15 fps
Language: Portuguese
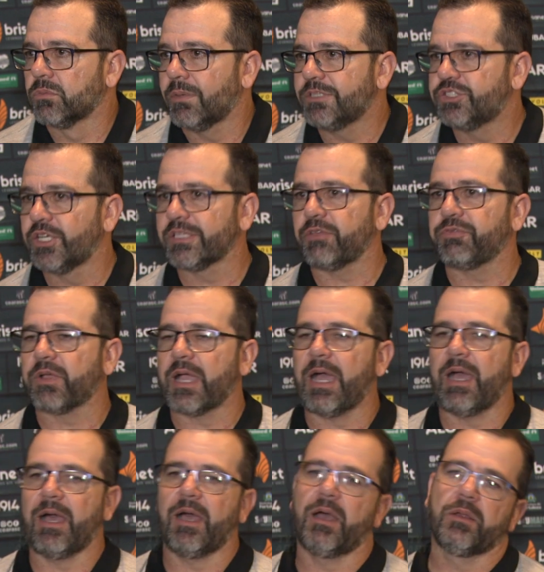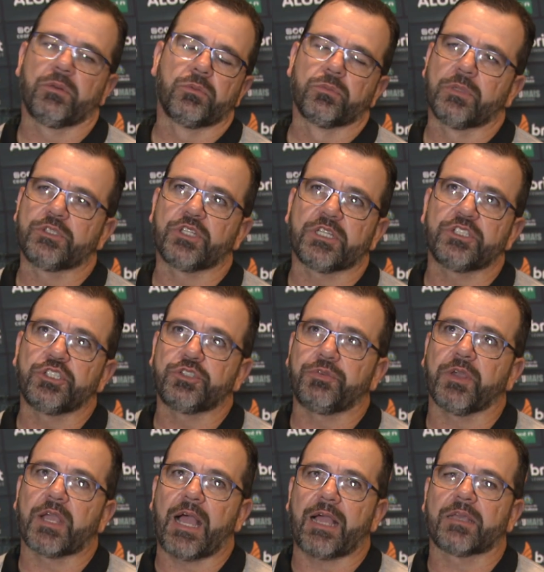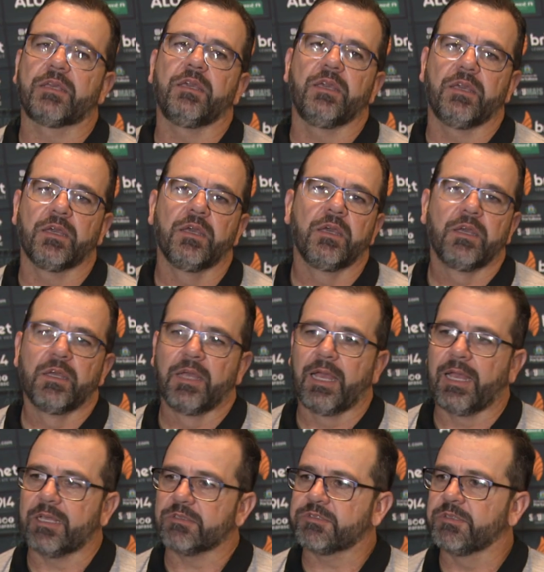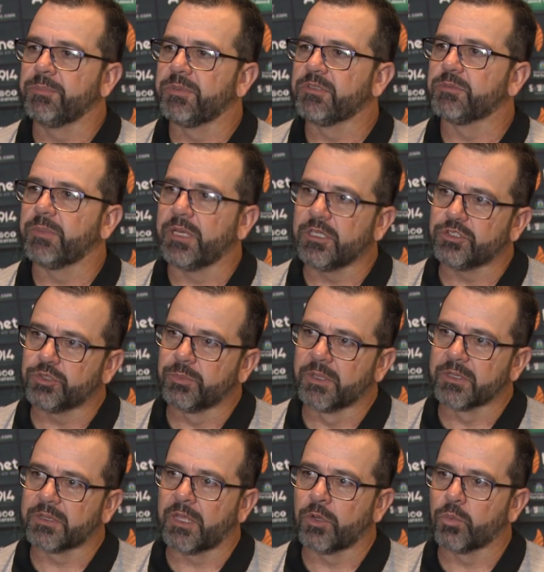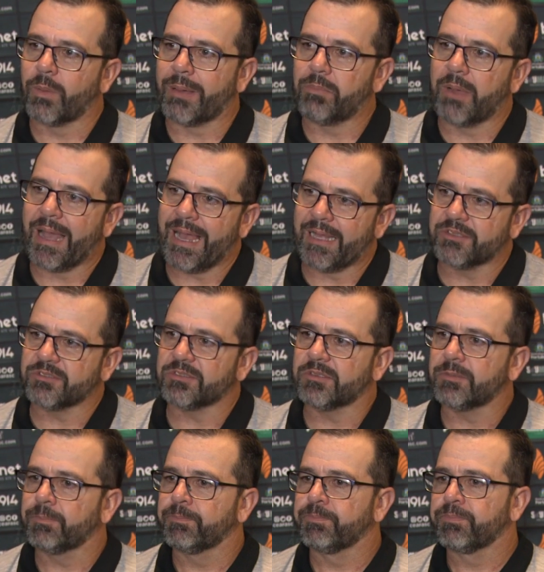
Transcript: Não adianta ficar, não adianta a gente ficar aqui é, simplesmente mantendo uma base